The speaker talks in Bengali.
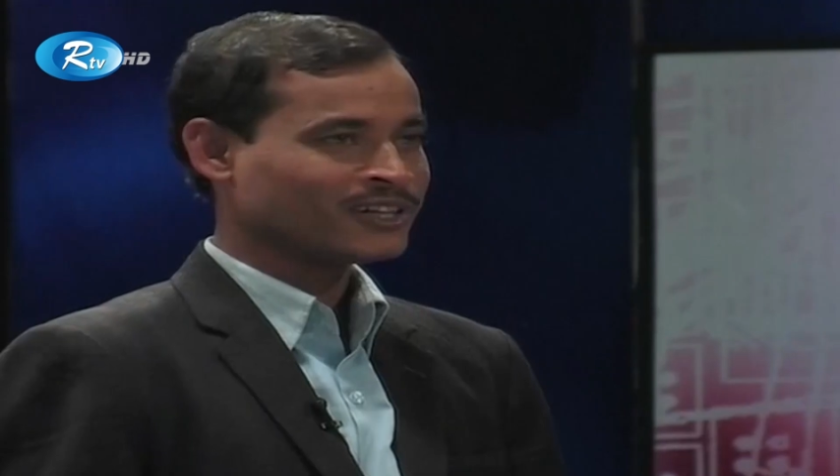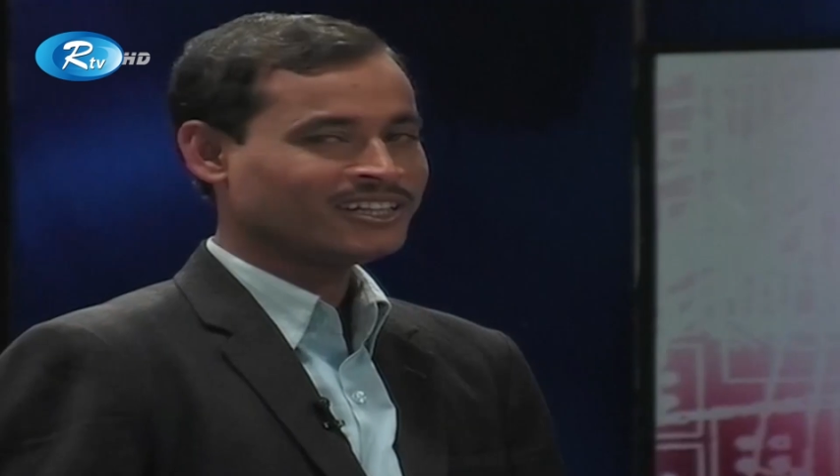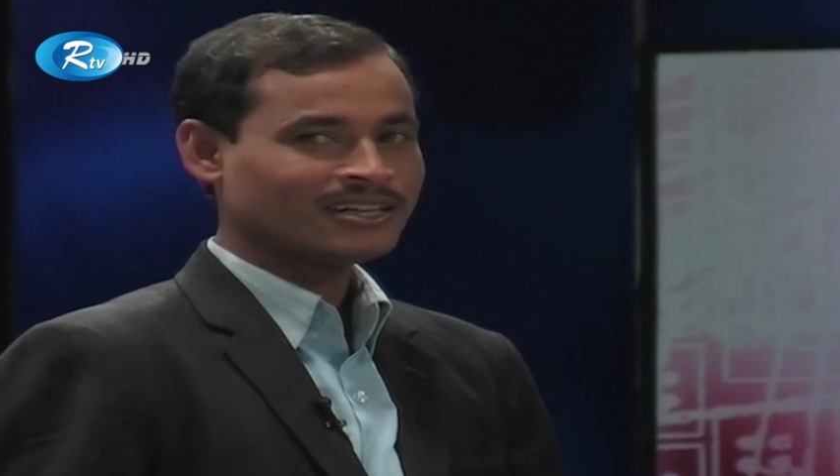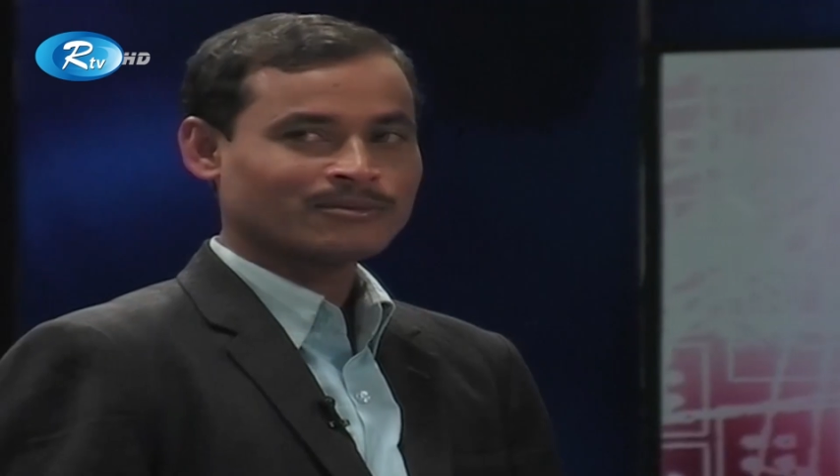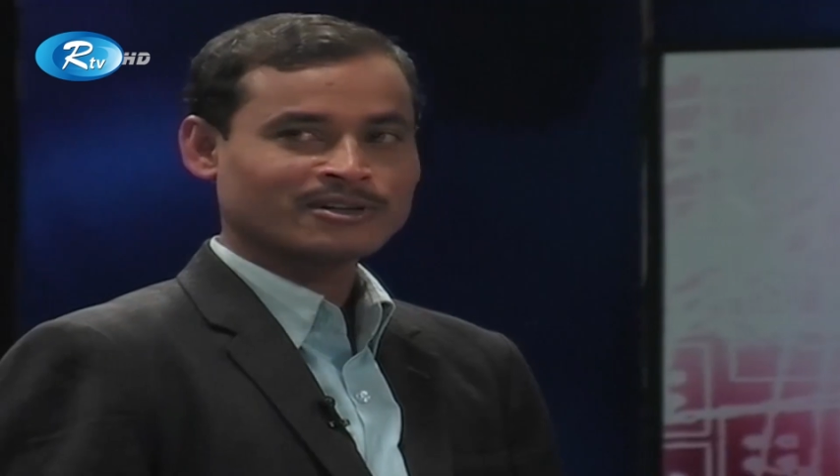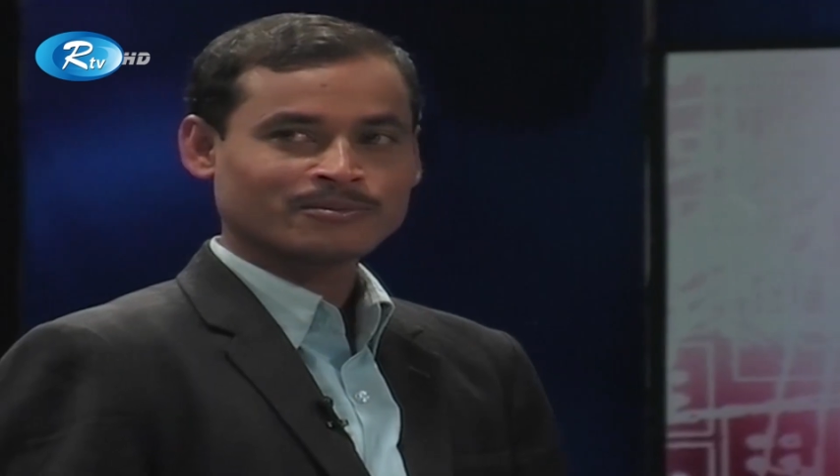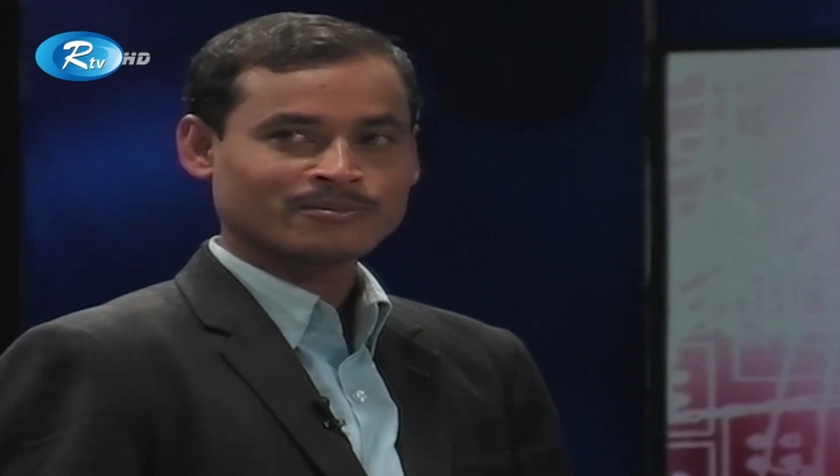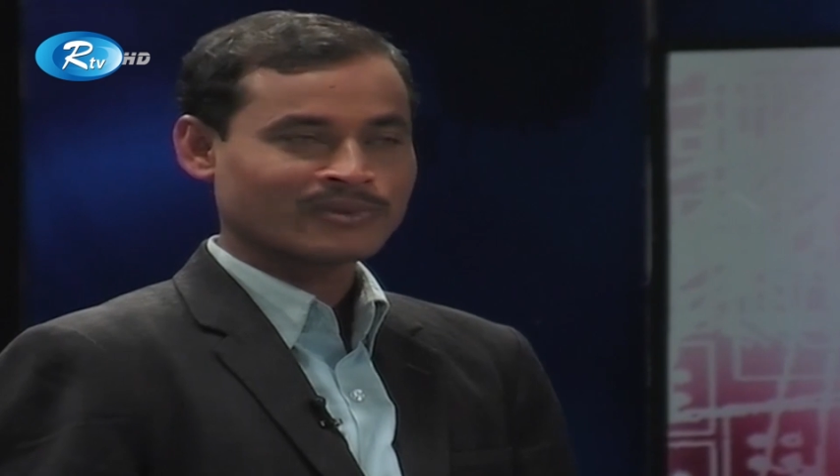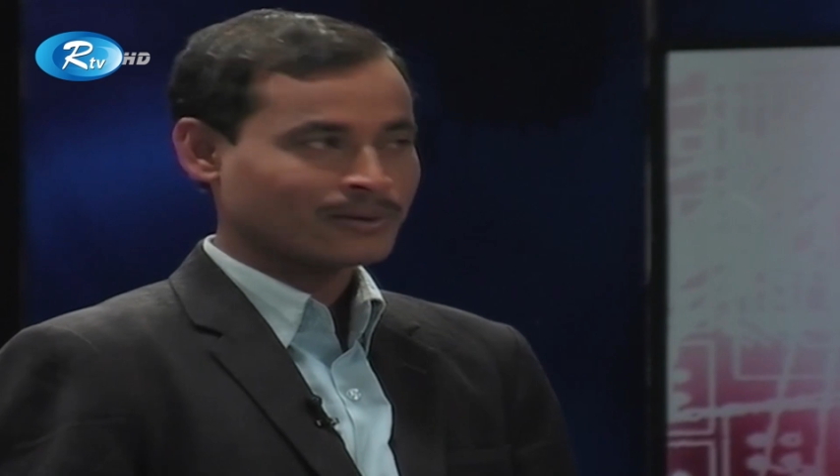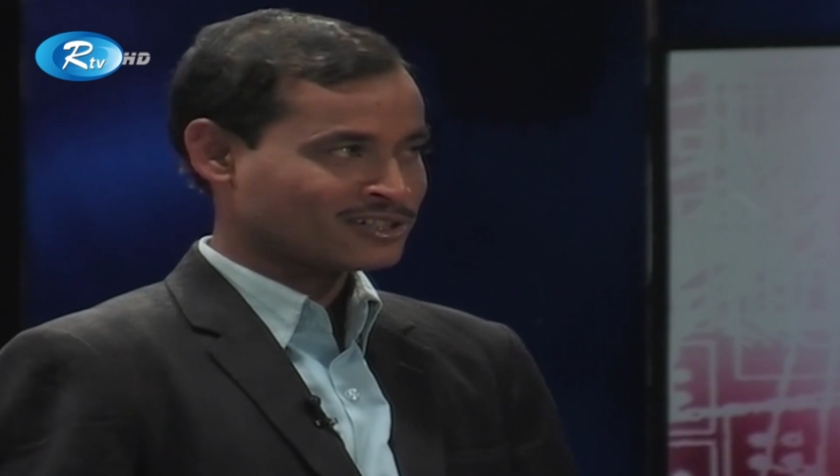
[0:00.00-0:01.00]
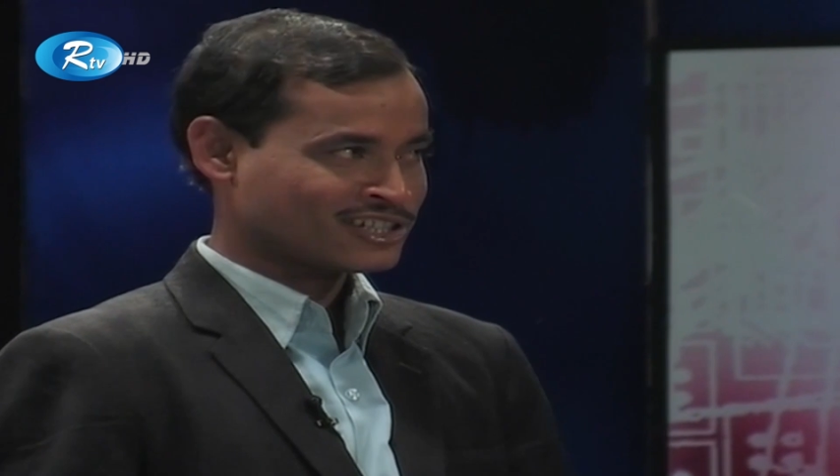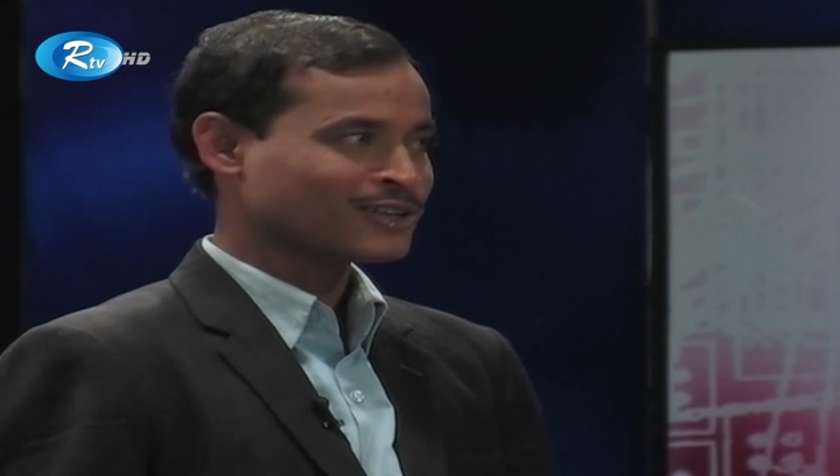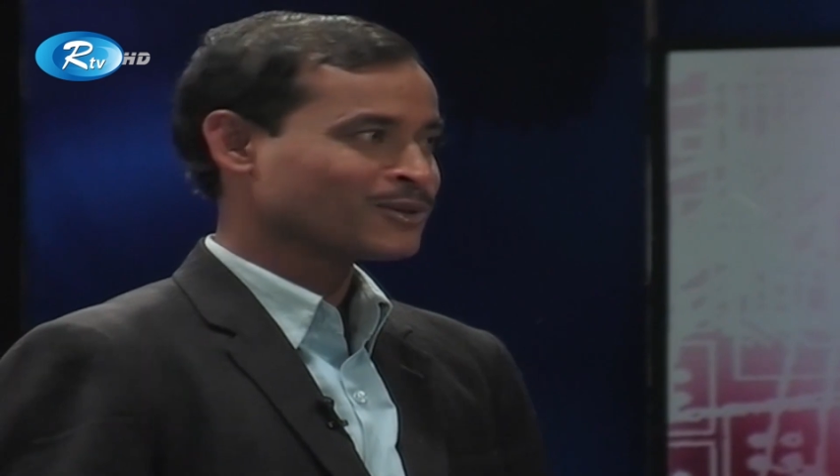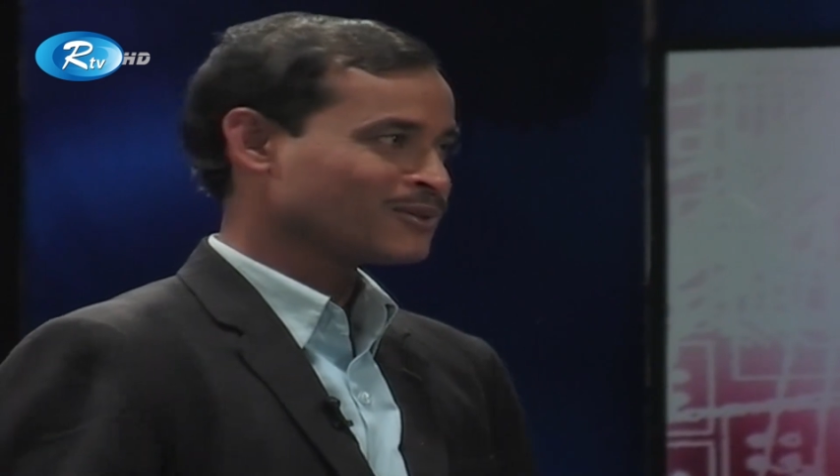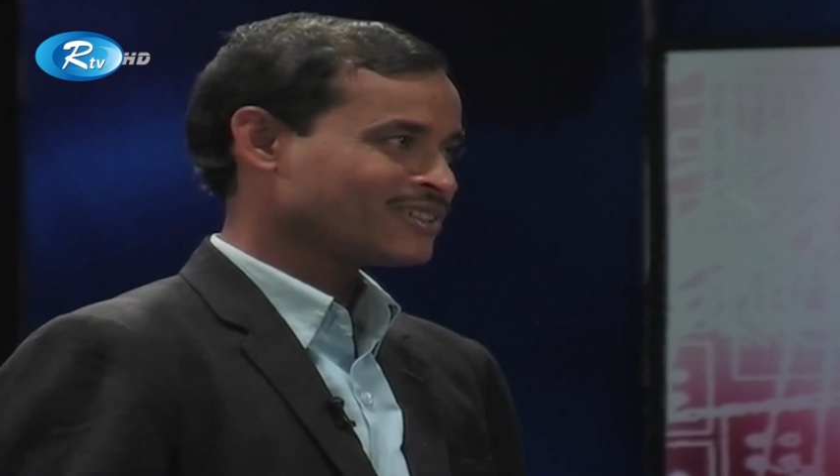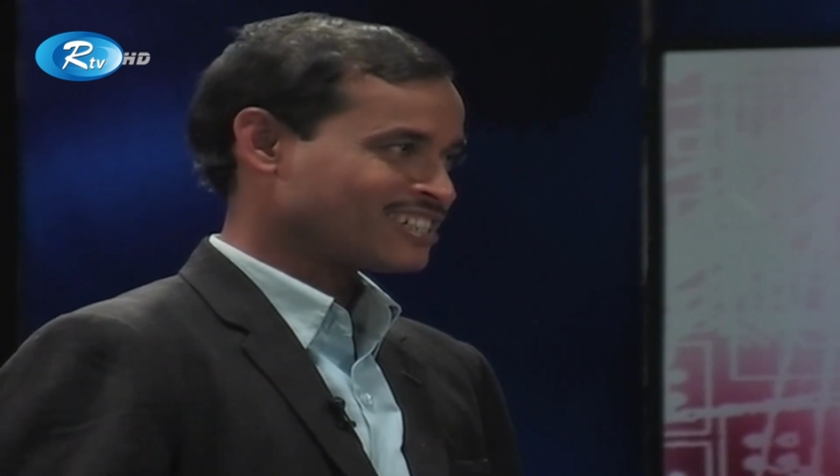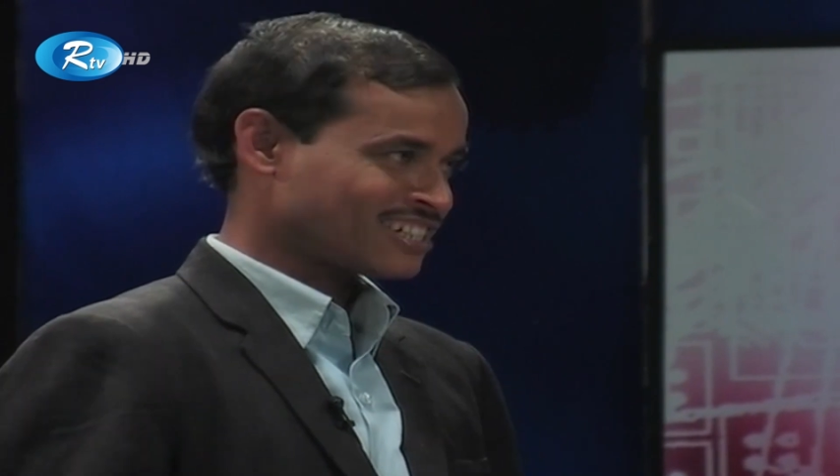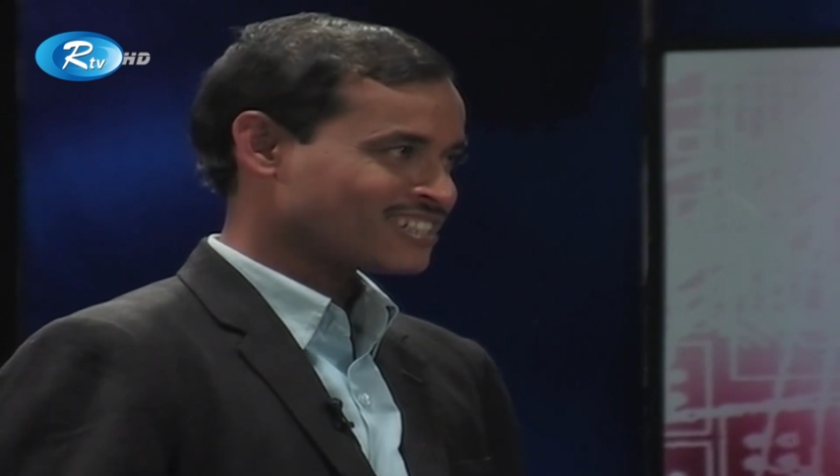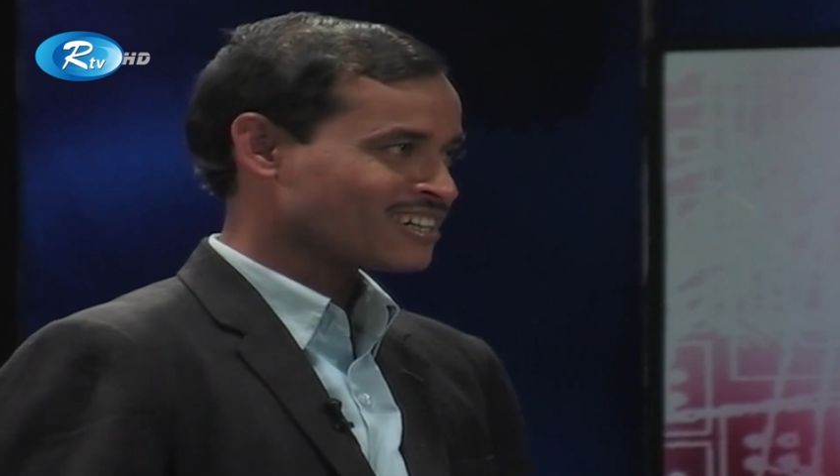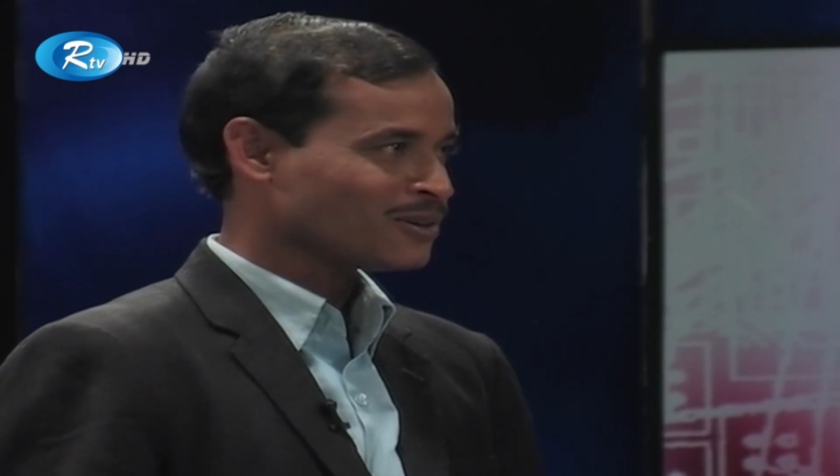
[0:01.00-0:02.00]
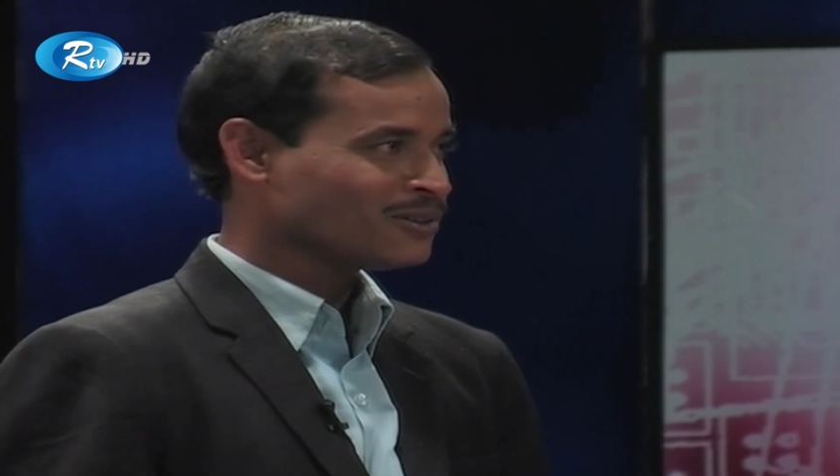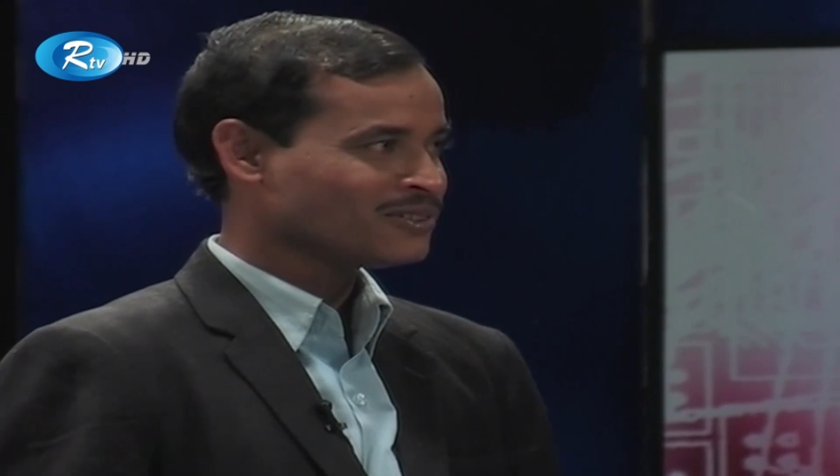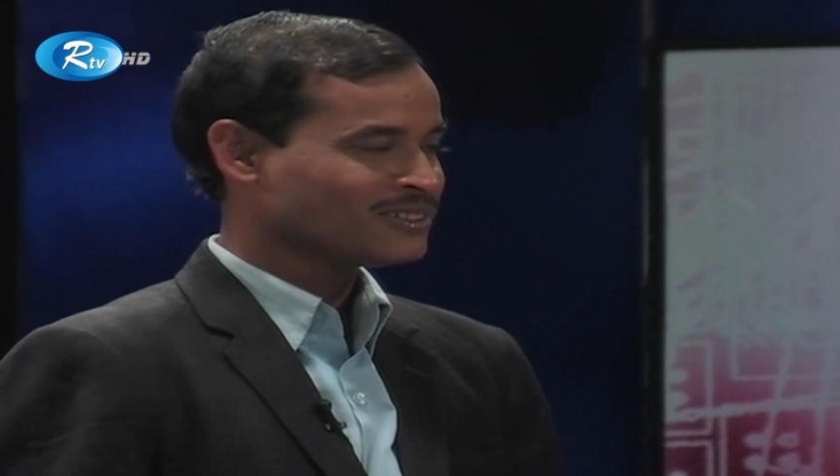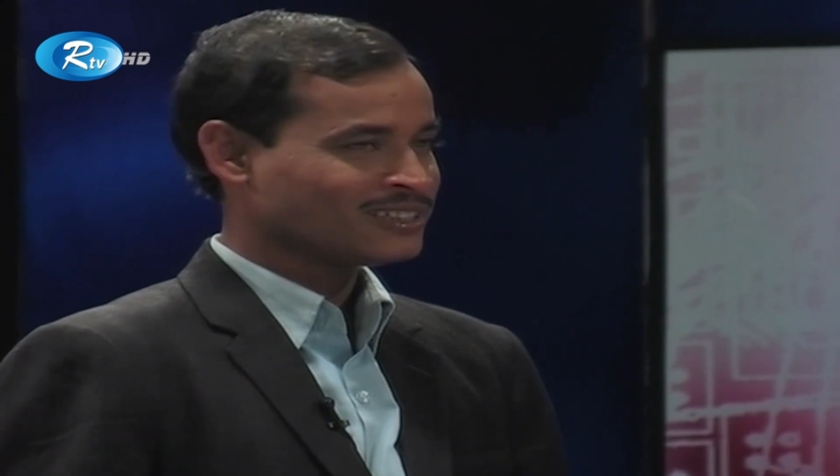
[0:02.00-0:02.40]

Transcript: ঘরে আমার বাবা ছিল রিক্সা চালক